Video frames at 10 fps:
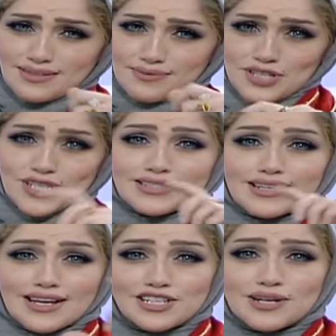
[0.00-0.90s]
بالمشط
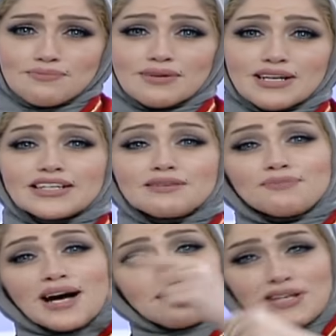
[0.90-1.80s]
الخشب اللي
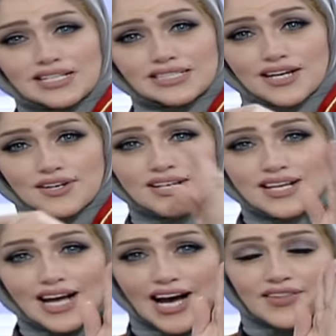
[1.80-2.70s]
ينباع بالعطار
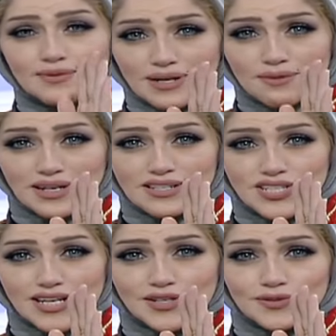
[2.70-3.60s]
هذا المربع
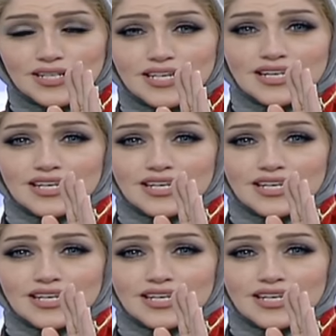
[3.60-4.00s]
الصغيرون